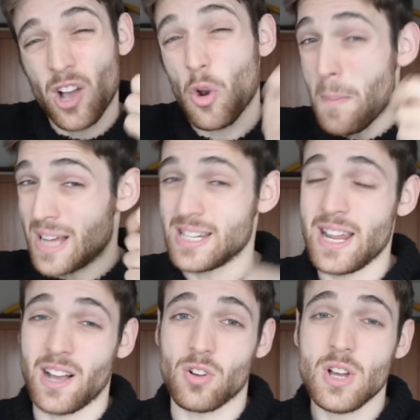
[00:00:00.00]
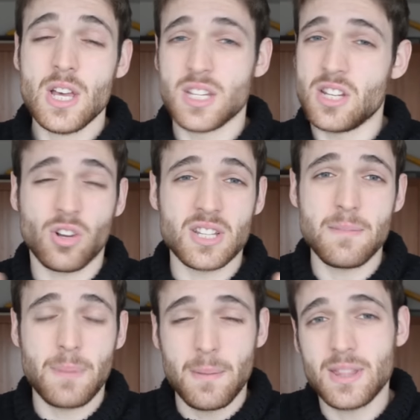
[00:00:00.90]
negro más negro, sino que
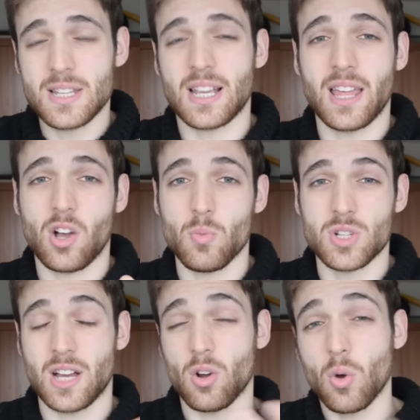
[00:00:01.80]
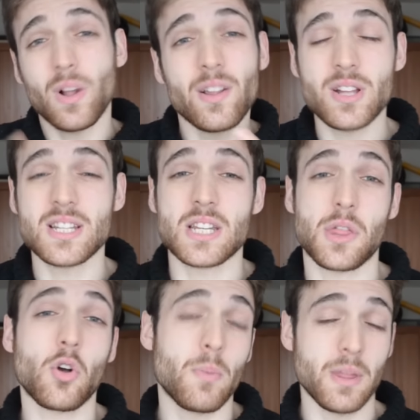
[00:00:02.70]
simplemente se queda como está, con lo cual da una
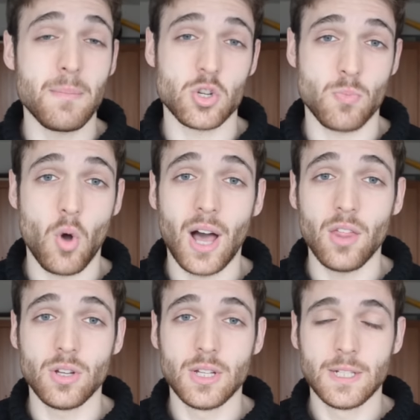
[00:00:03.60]
sensación como de menos mojado.